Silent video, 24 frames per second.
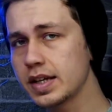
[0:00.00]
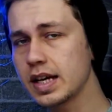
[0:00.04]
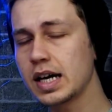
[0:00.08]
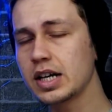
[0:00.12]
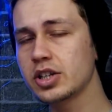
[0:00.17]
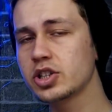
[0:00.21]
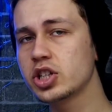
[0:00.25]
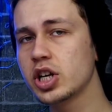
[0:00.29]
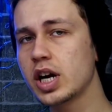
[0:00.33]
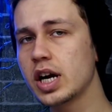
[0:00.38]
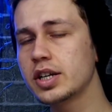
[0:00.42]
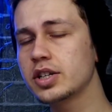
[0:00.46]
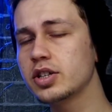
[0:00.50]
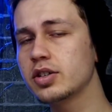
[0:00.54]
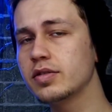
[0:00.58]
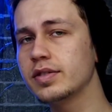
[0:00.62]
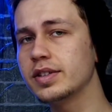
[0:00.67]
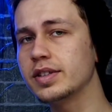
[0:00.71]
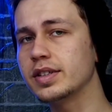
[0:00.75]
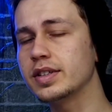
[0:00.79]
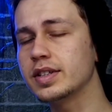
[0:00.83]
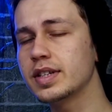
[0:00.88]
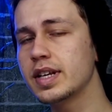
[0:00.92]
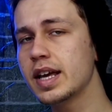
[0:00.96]
Yan
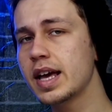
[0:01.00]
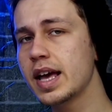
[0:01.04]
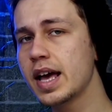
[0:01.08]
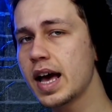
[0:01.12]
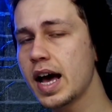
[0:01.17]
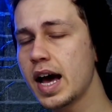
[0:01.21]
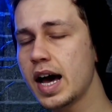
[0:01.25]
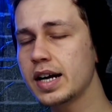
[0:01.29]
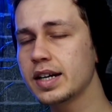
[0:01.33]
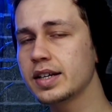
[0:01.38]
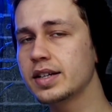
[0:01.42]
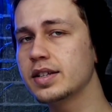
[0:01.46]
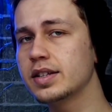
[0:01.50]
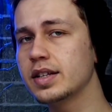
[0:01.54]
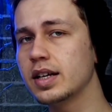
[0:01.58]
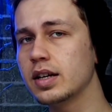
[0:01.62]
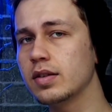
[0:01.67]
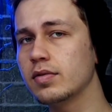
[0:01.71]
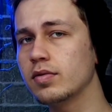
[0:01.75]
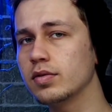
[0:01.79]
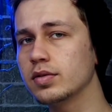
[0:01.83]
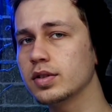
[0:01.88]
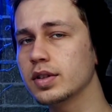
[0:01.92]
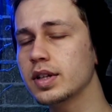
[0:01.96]
çerçeveler ise her iki
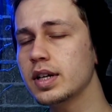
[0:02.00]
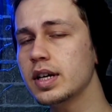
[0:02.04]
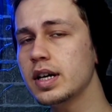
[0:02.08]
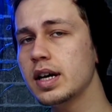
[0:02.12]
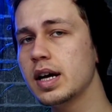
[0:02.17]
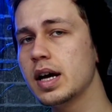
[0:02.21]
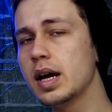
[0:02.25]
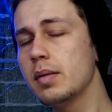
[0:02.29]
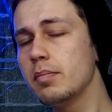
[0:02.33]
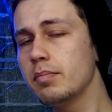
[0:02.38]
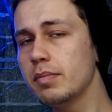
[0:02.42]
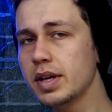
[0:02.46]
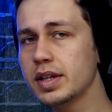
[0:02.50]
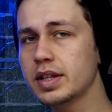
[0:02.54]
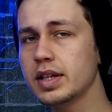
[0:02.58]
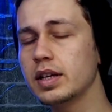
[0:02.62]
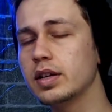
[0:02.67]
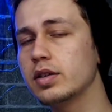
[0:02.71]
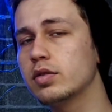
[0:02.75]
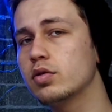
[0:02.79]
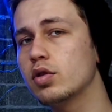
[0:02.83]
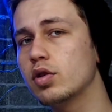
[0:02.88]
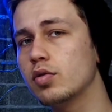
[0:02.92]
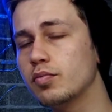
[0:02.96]
telefonda da
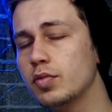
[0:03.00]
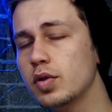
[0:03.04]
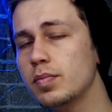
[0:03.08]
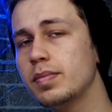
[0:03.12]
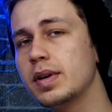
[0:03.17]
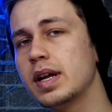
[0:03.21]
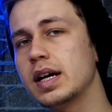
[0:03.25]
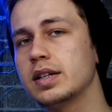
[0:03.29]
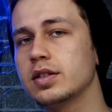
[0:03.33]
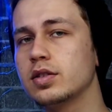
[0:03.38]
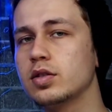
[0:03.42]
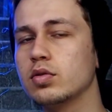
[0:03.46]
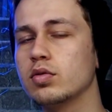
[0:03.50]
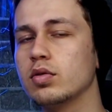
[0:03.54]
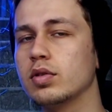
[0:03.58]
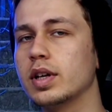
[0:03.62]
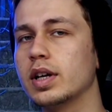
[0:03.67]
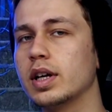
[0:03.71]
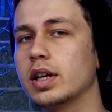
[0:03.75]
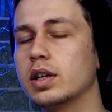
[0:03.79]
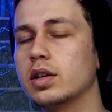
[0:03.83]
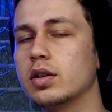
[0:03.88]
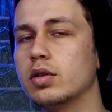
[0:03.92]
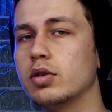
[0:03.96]
metalik görünümlü plastik
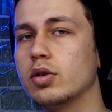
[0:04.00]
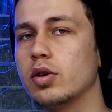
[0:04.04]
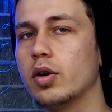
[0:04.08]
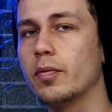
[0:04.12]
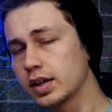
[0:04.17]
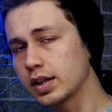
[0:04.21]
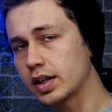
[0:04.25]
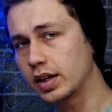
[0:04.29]
olarak geliyor.